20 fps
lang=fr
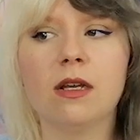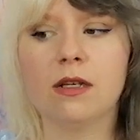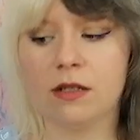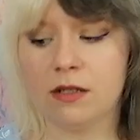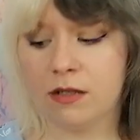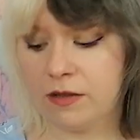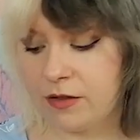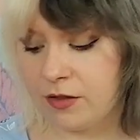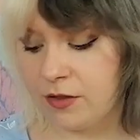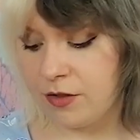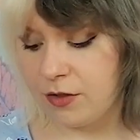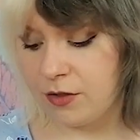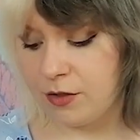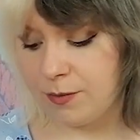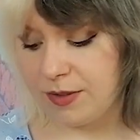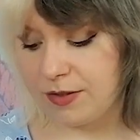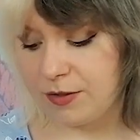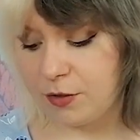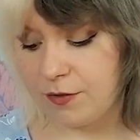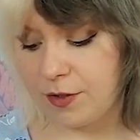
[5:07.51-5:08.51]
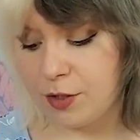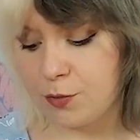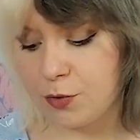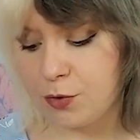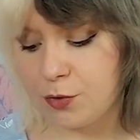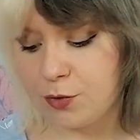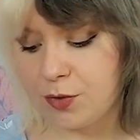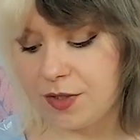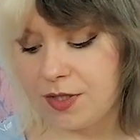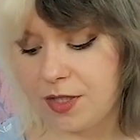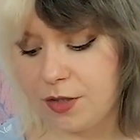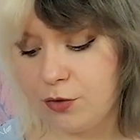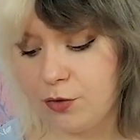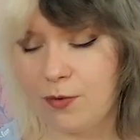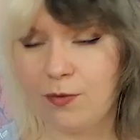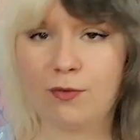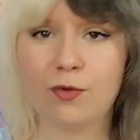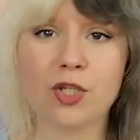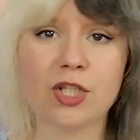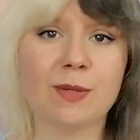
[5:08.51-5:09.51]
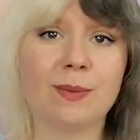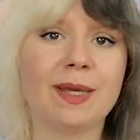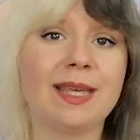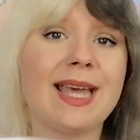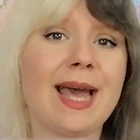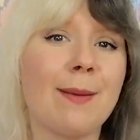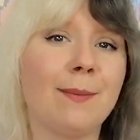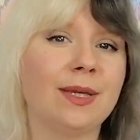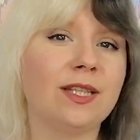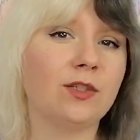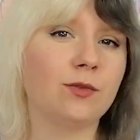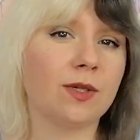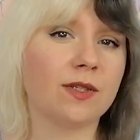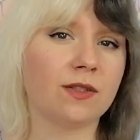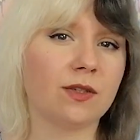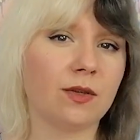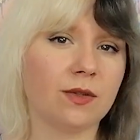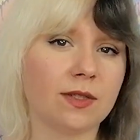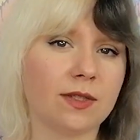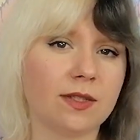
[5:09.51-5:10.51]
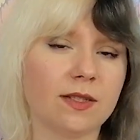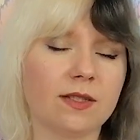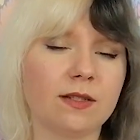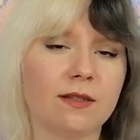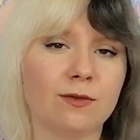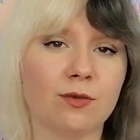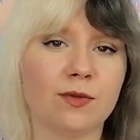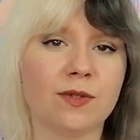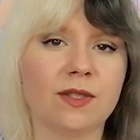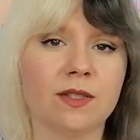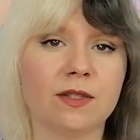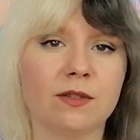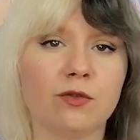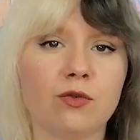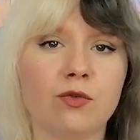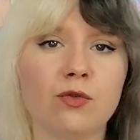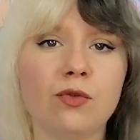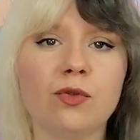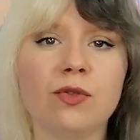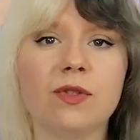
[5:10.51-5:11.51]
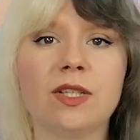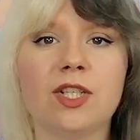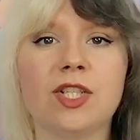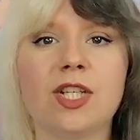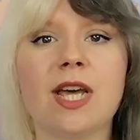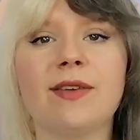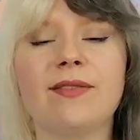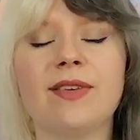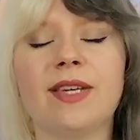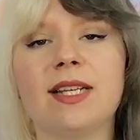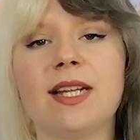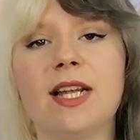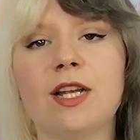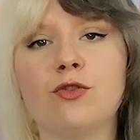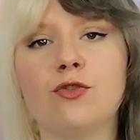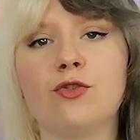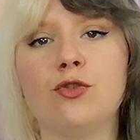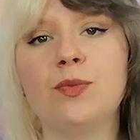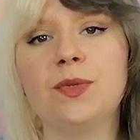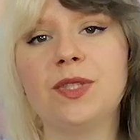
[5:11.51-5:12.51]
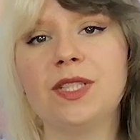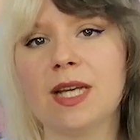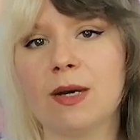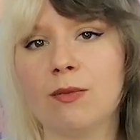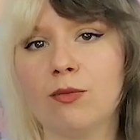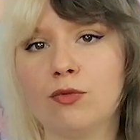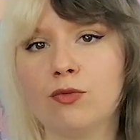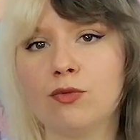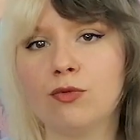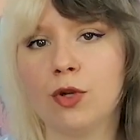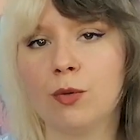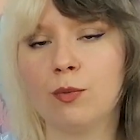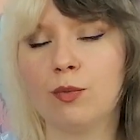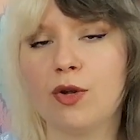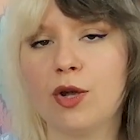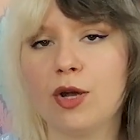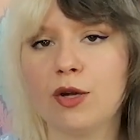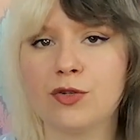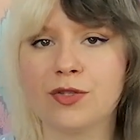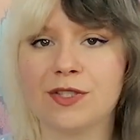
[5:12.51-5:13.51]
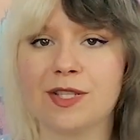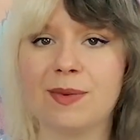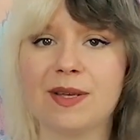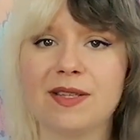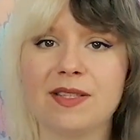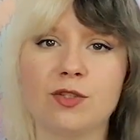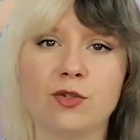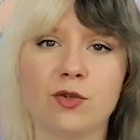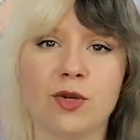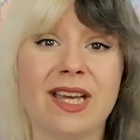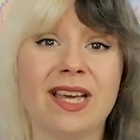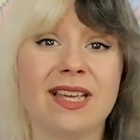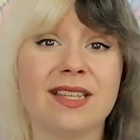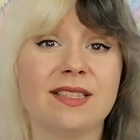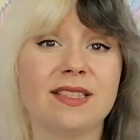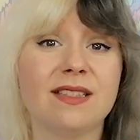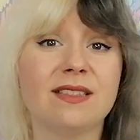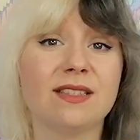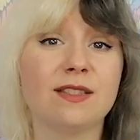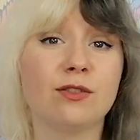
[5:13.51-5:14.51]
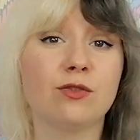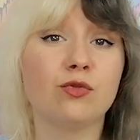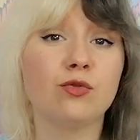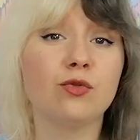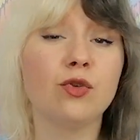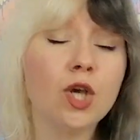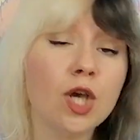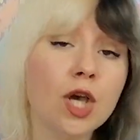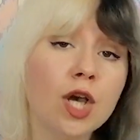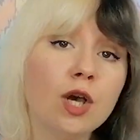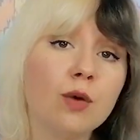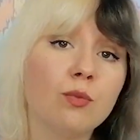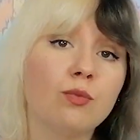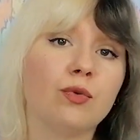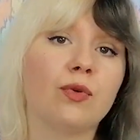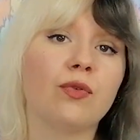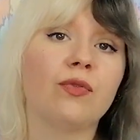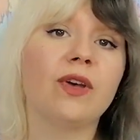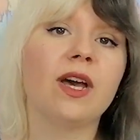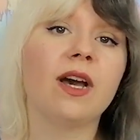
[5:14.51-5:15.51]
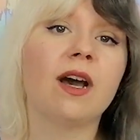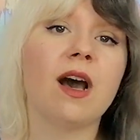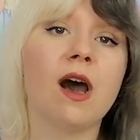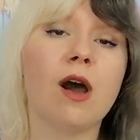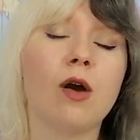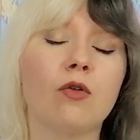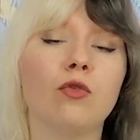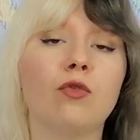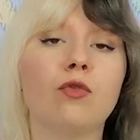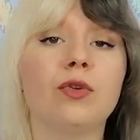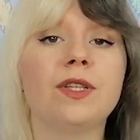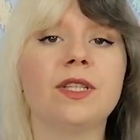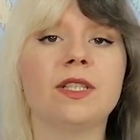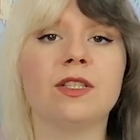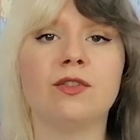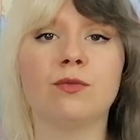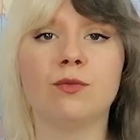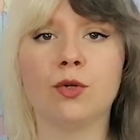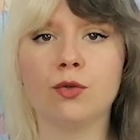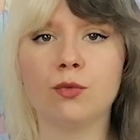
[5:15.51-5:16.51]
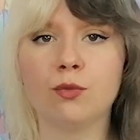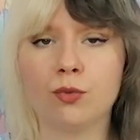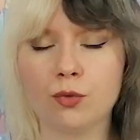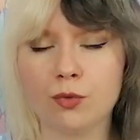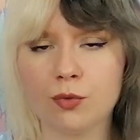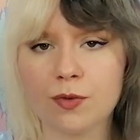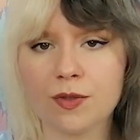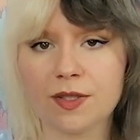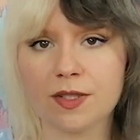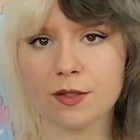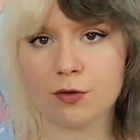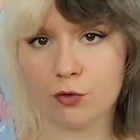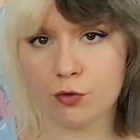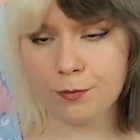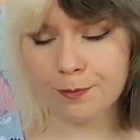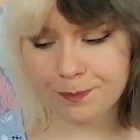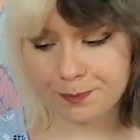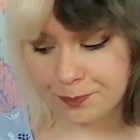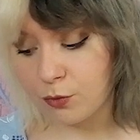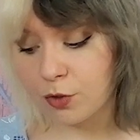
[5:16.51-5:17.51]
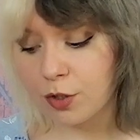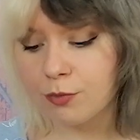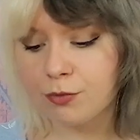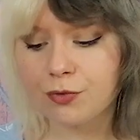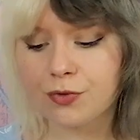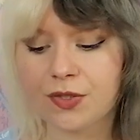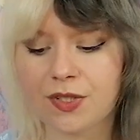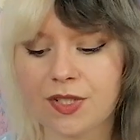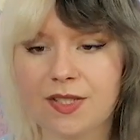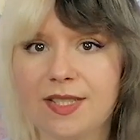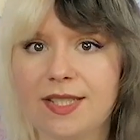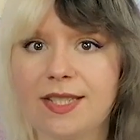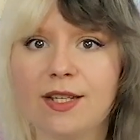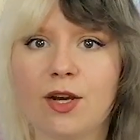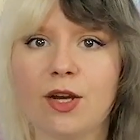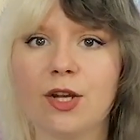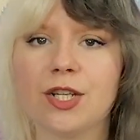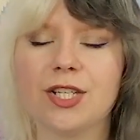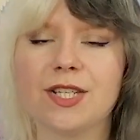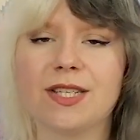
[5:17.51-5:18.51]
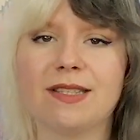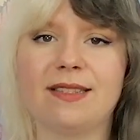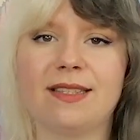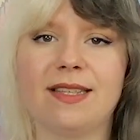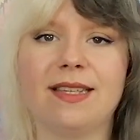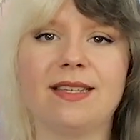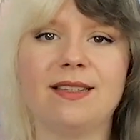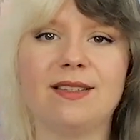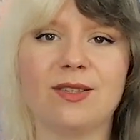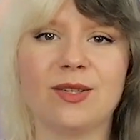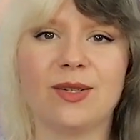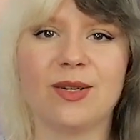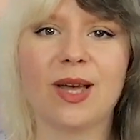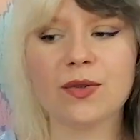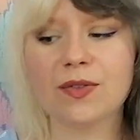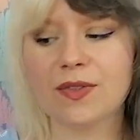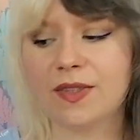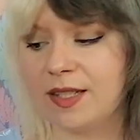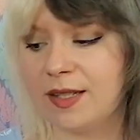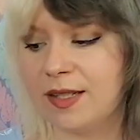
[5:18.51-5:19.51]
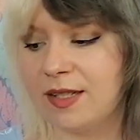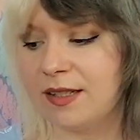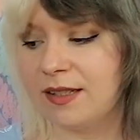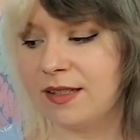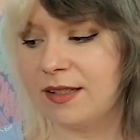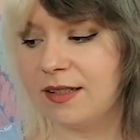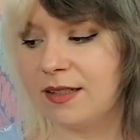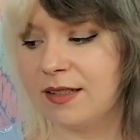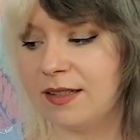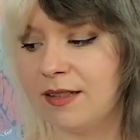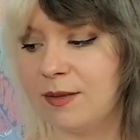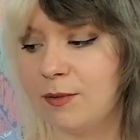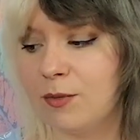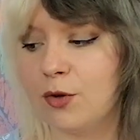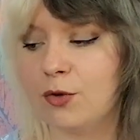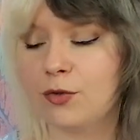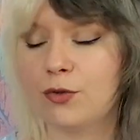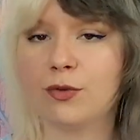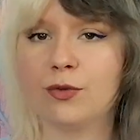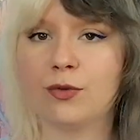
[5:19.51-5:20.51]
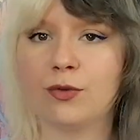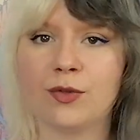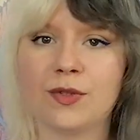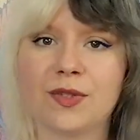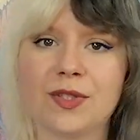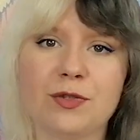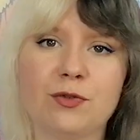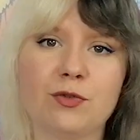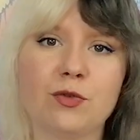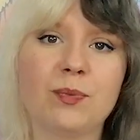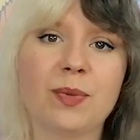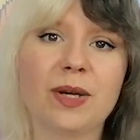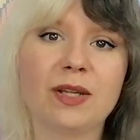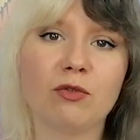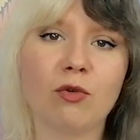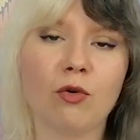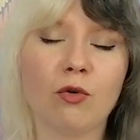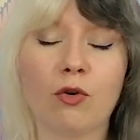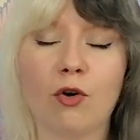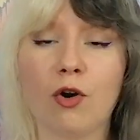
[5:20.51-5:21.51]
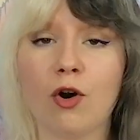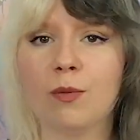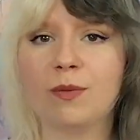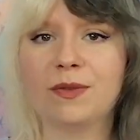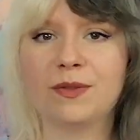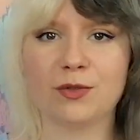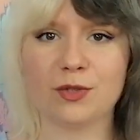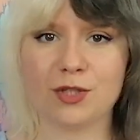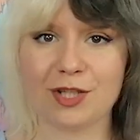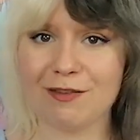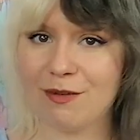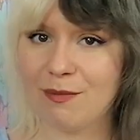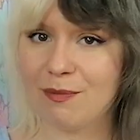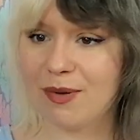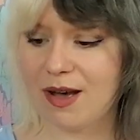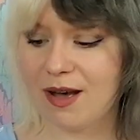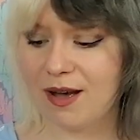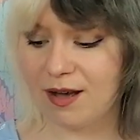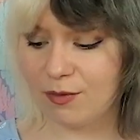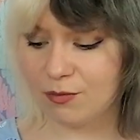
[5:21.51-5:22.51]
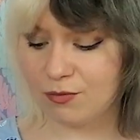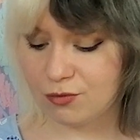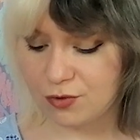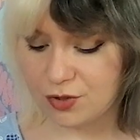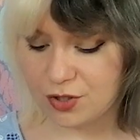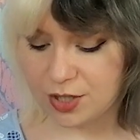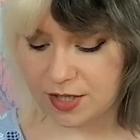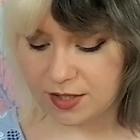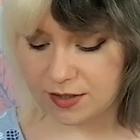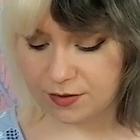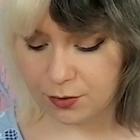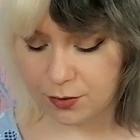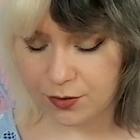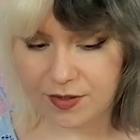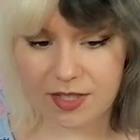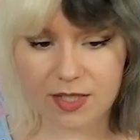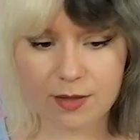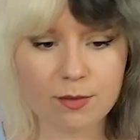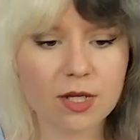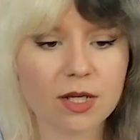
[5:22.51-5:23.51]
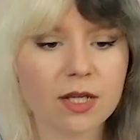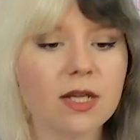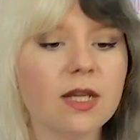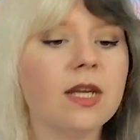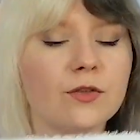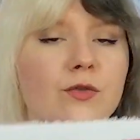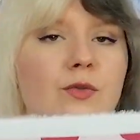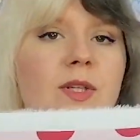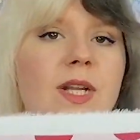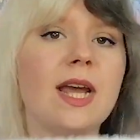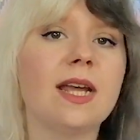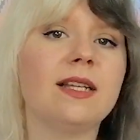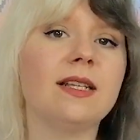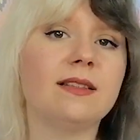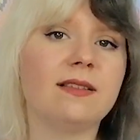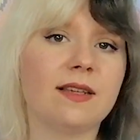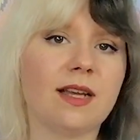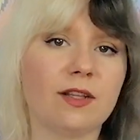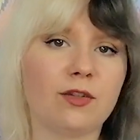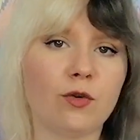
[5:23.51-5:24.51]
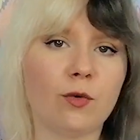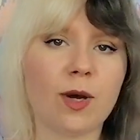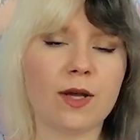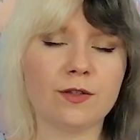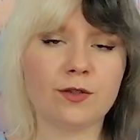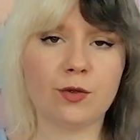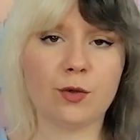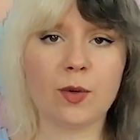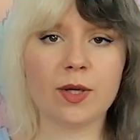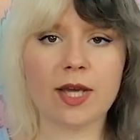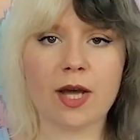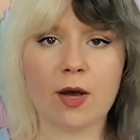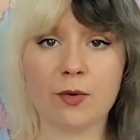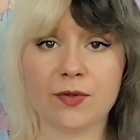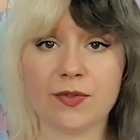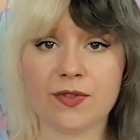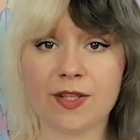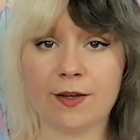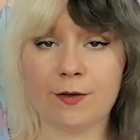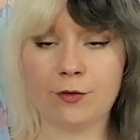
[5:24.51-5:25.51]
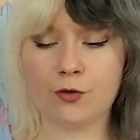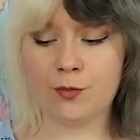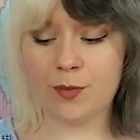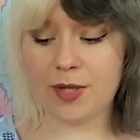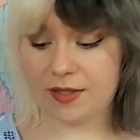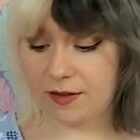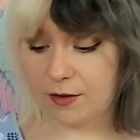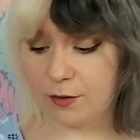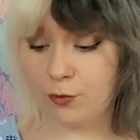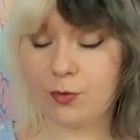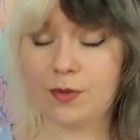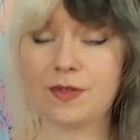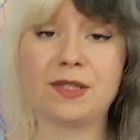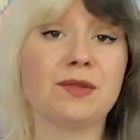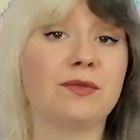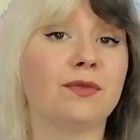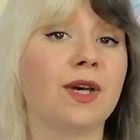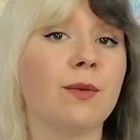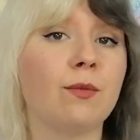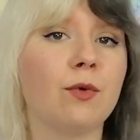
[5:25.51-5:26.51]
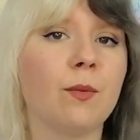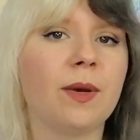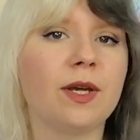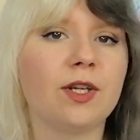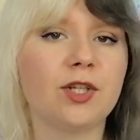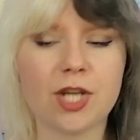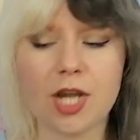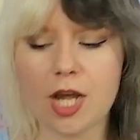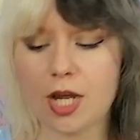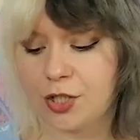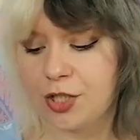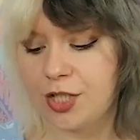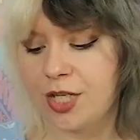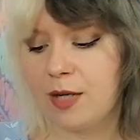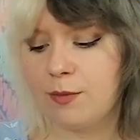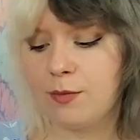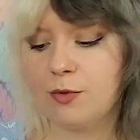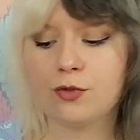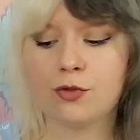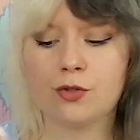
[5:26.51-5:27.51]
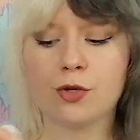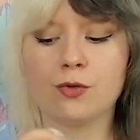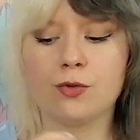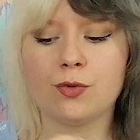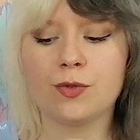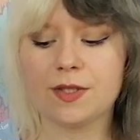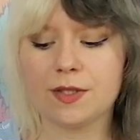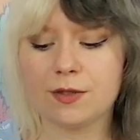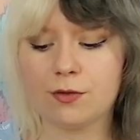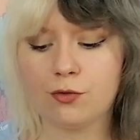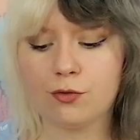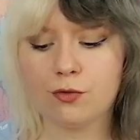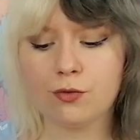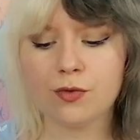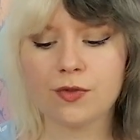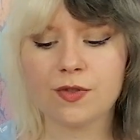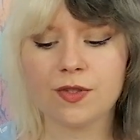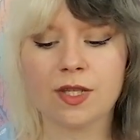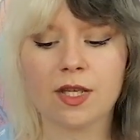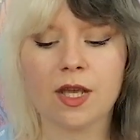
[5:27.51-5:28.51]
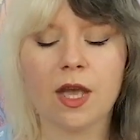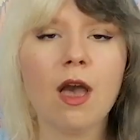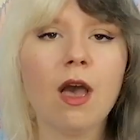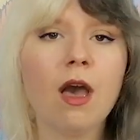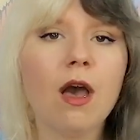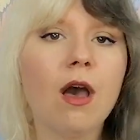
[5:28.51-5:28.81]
Euh, parce qu'en fait je me suis dit que vu que j'ai pris 1m70 de tissu, déjà avec la jupe qui a beaucoup d'ampleur, je ne sais pas si j'aurai assez de tissu pour faire un haut qui demande beaucoup de tissu. Donc comme je vous ai dit, euh, j'ai essayé de prendre des, des, morceaux de tissu pas trop grands parce que j'avais pas un budget extensible. Celui-là il était à 3,45€ du mètre, donc c'est vraiment pas cher, généralement ce genre de tissu c'est...